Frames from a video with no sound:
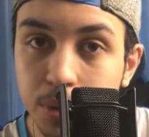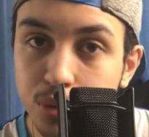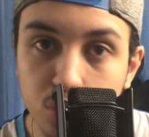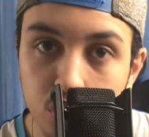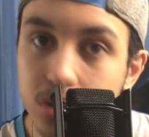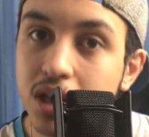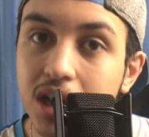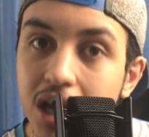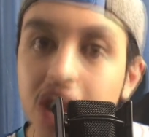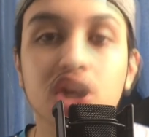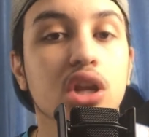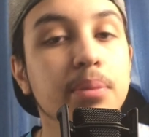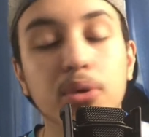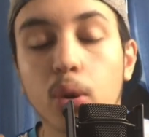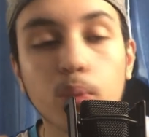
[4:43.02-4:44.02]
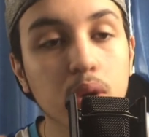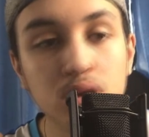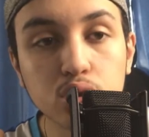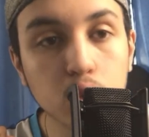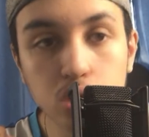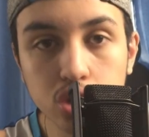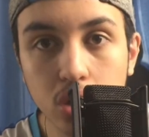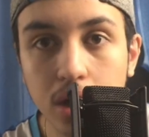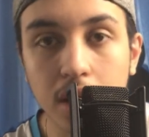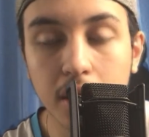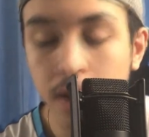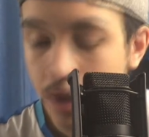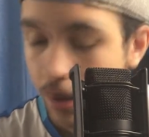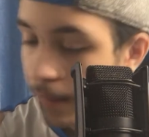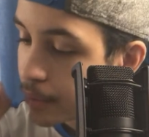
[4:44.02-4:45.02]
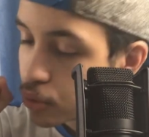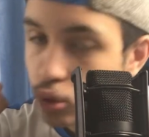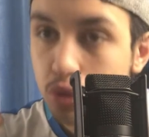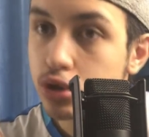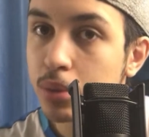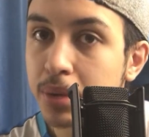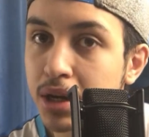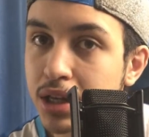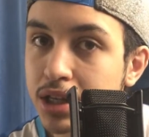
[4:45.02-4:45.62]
te compter. Là, il en a pris au moins 200 là. 200 barils